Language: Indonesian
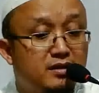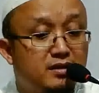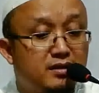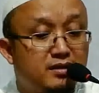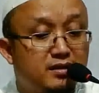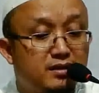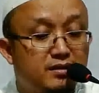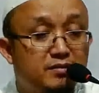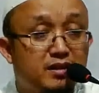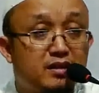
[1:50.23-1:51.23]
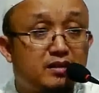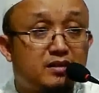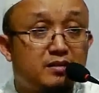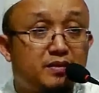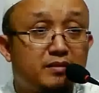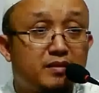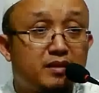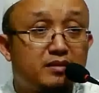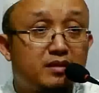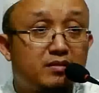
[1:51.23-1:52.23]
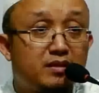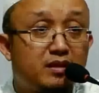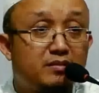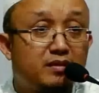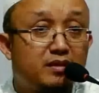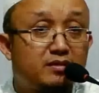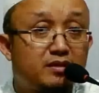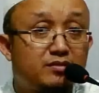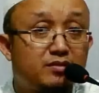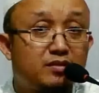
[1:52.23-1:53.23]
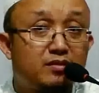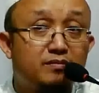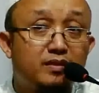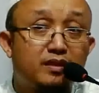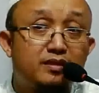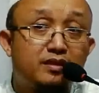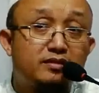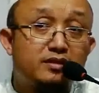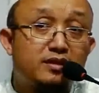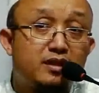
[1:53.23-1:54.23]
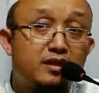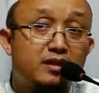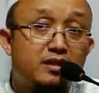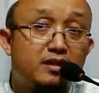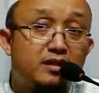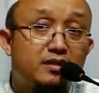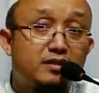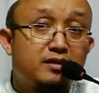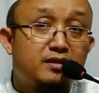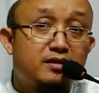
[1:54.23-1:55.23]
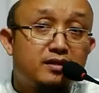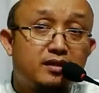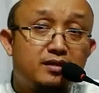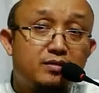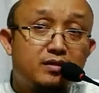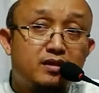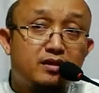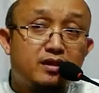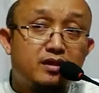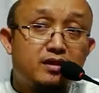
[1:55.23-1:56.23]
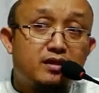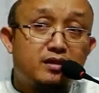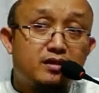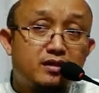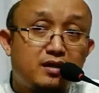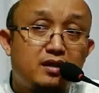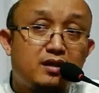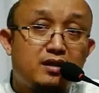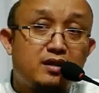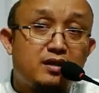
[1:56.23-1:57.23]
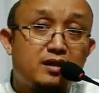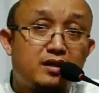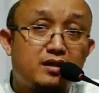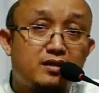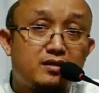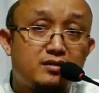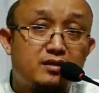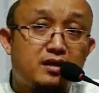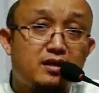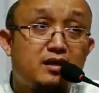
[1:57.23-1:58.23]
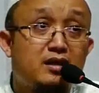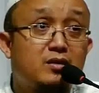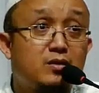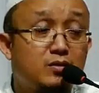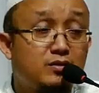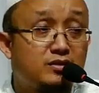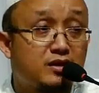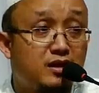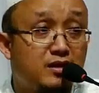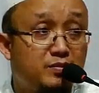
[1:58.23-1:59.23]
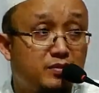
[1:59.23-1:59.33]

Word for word: ya, maka siapa yang merasa kona'ah merasa cukup maka dia setara dengan orang yang kaya raya sekaya korun sekalipun